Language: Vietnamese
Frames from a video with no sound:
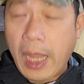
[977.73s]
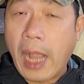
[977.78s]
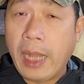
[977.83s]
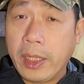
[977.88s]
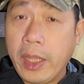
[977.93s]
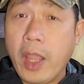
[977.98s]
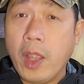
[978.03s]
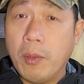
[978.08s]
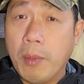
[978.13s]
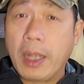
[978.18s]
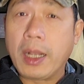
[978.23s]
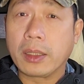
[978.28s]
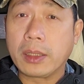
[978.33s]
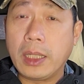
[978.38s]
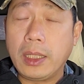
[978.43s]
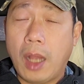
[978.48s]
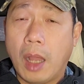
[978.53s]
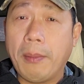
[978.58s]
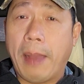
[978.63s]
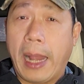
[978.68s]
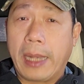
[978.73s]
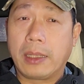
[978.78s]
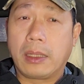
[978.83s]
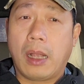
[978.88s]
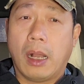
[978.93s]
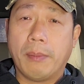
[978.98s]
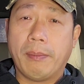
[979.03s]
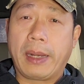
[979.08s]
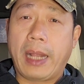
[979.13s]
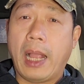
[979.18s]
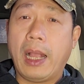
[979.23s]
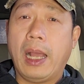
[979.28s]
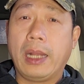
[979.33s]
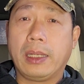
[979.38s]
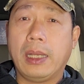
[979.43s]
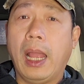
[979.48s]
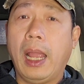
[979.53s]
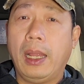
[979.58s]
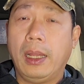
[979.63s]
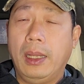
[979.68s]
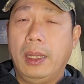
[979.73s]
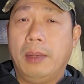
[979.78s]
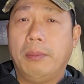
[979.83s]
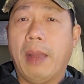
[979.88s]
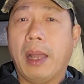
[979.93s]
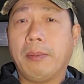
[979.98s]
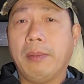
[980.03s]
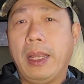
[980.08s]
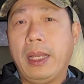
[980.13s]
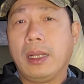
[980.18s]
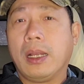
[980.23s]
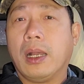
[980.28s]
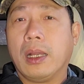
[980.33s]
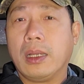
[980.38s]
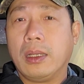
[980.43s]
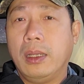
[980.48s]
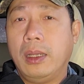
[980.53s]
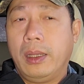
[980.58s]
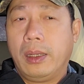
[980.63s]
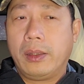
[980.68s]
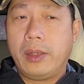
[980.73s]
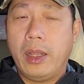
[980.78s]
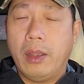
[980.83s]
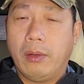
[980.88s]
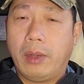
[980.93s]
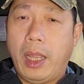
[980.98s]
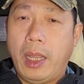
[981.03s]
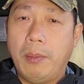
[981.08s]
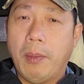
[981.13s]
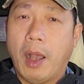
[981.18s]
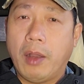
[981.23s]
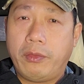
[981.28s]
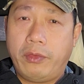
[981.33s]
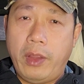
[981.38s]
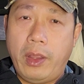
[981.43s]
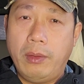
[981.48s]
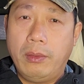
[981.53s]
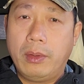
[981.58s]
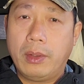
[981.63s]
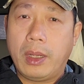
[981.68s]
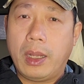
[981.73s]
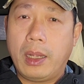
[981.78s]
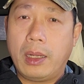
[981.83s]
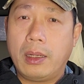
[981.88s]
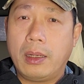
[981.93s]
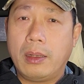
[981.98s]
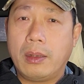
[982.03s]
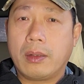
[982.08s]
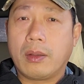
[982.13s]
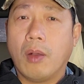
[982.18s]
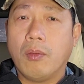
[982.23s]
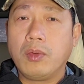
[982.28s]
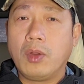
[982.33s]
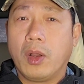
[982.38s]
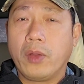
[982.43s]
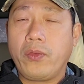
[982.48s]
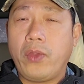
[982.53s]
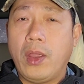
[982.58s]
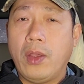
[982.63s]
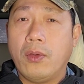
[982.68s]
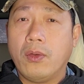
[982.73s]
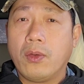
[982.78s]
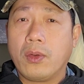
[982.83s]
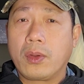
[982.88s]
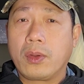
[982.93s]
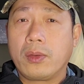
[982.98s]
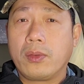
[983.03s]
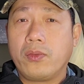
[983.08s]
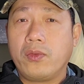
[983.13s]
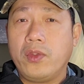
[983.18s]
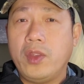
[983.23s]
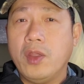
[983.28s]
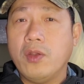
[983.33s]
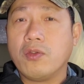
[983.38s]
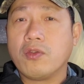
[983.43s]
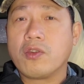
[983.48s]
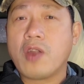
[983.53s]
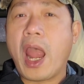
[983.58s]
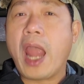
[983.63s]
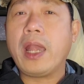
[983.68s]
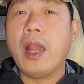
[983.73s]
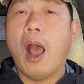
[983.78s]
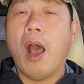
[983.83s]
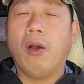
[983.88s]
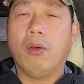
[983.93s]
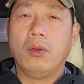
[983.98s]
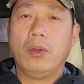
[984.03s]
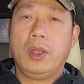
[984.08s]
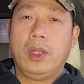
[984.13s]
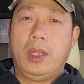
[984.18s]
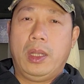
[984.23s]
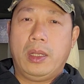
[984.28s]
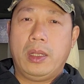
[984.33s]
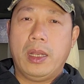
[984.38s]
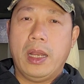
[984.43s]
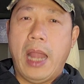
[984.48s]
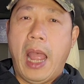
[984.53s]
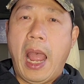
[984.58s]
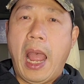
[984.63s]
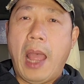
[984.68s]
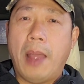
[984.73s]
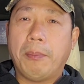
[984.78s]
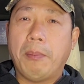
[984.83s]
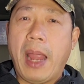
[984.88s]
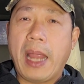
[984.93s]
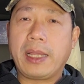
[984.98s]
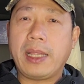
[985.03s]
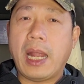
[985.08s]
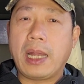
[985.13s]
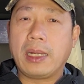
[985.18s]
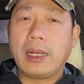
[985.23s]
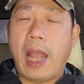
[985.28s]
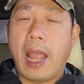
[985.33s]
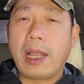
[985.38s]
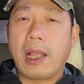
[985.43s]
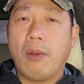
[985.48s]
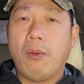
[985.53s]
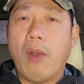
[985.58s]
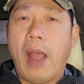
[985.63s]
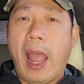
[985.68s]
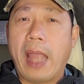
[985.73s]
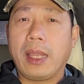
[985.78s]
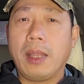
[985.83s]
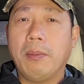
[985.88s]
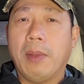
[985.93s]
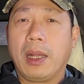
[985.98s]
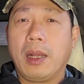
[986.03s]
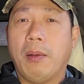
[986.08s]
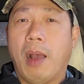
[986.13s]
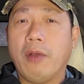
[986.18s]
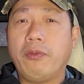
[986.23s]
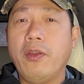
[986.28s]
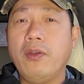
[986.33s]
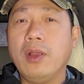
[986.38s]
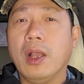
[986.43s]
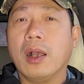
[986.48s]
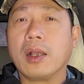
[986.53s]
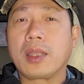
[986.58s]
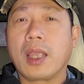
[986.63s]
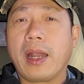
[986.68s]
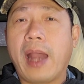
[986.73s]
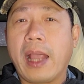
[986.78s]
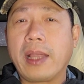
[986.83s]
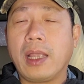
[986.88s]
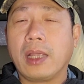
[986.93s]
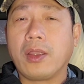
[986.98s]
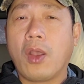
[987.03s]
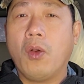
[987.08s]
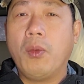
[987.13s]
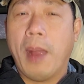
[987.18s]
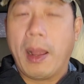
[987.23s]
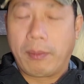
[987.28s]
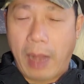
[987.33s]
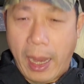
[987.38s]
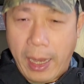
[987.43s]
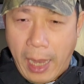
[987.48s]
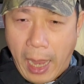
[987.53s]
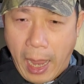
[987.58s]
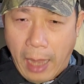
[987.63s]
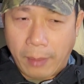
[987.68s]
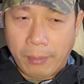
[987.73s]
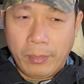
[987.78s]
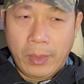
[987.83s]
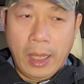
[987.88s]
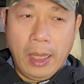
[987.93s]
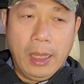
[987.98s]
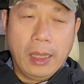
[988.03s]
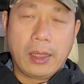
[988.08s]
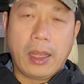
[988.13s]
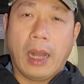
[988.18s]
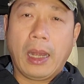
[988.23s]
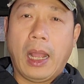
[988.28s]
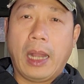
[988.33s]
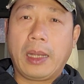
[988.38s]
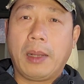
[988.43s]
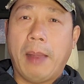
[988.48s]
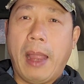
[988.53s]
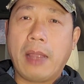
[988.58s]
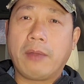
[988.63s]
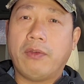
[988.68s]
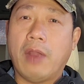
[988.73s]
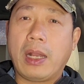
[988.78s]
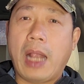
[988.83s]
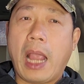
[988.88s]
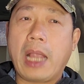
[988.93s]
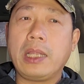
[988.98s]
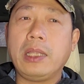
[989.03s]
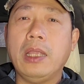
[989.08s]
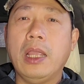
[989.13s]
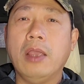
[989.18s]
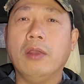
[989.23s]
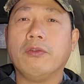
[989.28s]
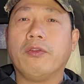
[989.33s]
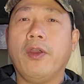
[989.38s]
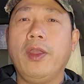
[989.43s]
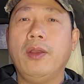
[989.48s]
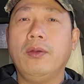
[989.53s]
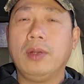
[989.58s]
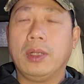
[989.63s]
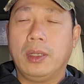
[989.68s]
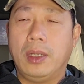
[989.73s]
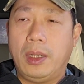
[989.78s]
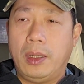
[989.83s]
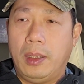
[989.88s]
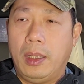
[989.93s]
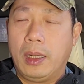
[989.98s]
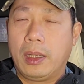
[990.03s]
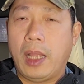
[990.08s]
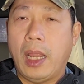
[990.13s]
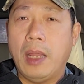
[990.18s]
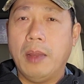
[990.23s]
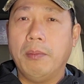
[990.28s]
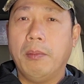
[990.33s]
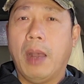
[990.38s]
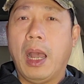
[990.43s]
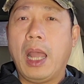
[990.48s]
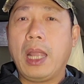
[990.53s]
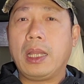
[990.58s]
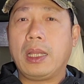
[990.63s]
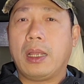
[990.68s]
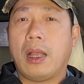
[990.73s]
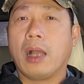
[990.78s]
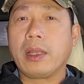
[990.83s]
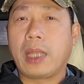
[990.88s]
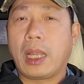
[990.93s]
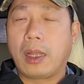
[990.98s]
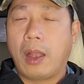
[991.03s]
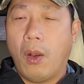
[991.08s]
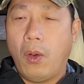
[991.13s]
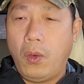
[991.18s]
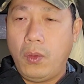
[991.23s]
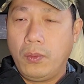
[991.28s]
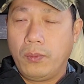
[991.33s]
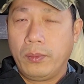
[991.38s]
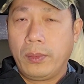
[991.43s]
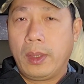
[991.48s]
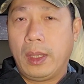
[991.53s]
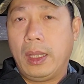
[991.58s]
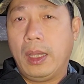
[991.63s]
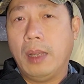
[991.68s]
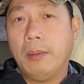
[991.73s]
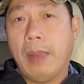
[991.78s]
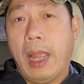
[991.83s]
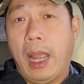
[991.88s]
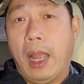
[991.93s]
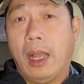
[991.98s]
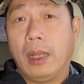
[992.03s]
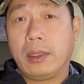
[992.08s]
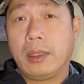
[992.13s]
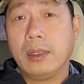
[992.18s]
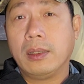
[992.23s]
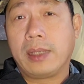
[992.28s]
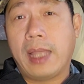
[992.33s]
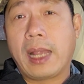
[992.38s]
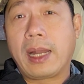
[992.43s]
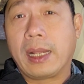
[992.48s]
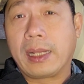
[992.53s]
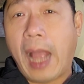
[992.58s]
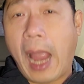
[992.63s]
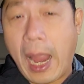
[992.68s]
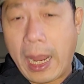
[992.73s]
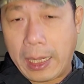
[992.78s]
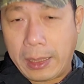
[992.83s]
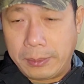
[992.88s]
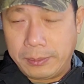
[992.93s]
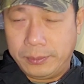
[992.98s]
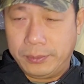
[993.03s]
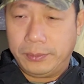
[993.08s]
Thắng nhiều mới có tiếng nói mạnh, còn mà thắng ít á, bạn biết rồi, nhiều khi bỏ phiếu cũng có nhiều nhiều rhino đà, mang danh đảng Cộng Hòa nhưng mà nó bỏ phiếu ngược cho đảng Dân Chủ bạn thấy à. Cho nên các bạn phải thắng nhiều phiếu nữa thì mới có chắc cú. Nhưng mà họ chưa chắc là thắng.